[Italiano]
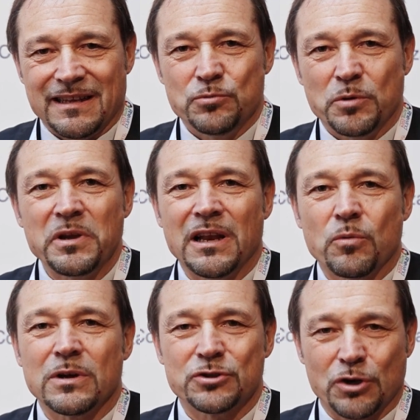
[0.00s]
dal
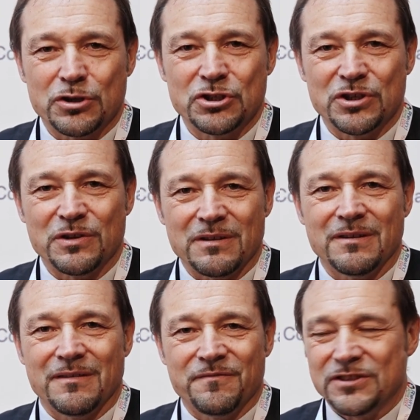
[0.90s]
2014
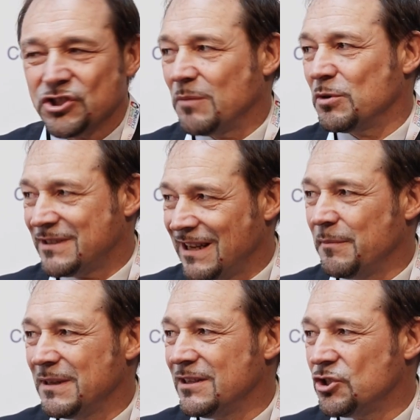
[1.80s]
facciamo
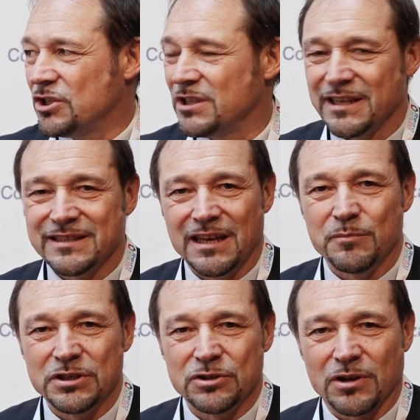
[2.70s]
telemedicina e
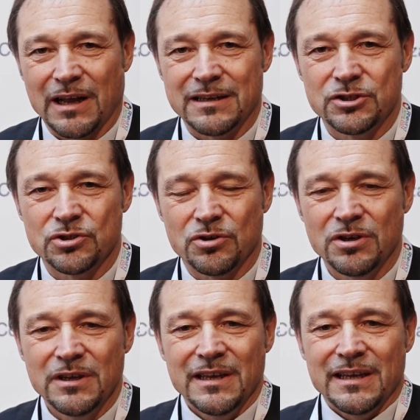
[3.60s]
telemonitoraggio
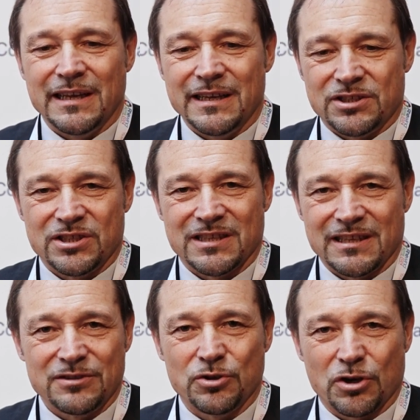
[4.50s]
e ci sta
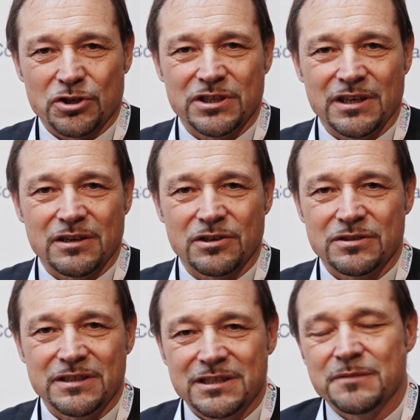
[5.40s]
dando grossi,
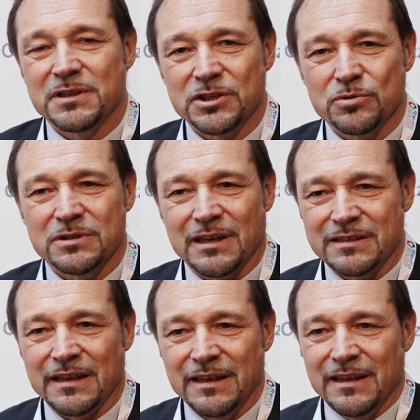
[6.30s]
grandissimi
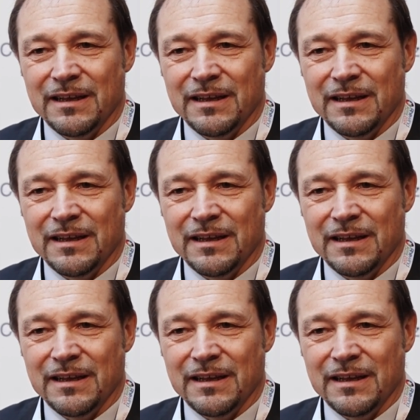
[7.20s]
risultati.